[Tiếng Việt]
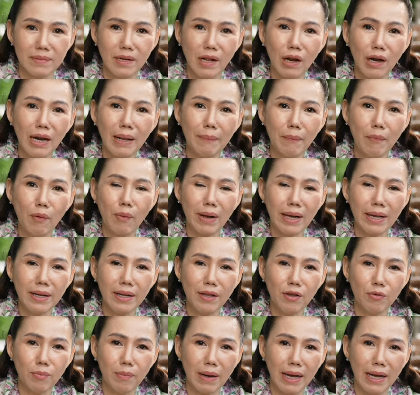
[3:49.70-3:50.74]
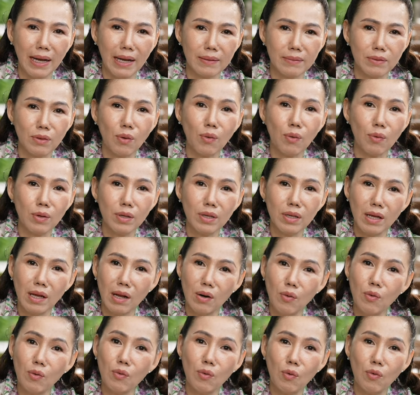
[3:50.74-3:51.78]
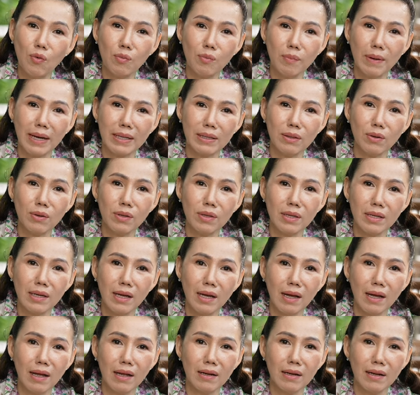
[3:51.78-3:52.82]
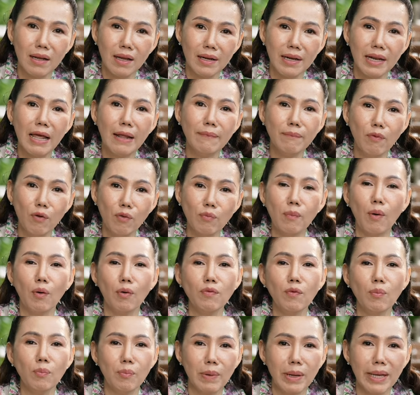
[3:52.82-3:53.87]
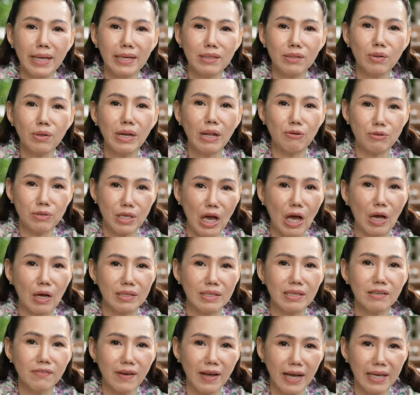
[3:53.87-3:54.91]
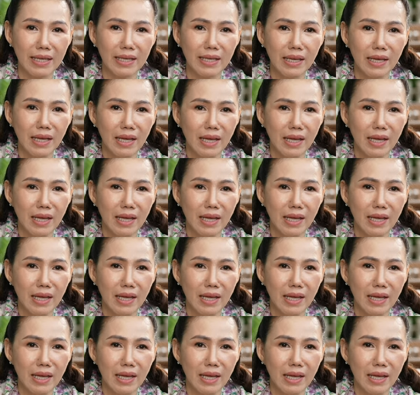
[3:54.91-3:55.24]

đó là một cái điều mà tôi luôn luôn mà tôi đến mỗi, mỗi vùng miền tôi đều chọn như vậy.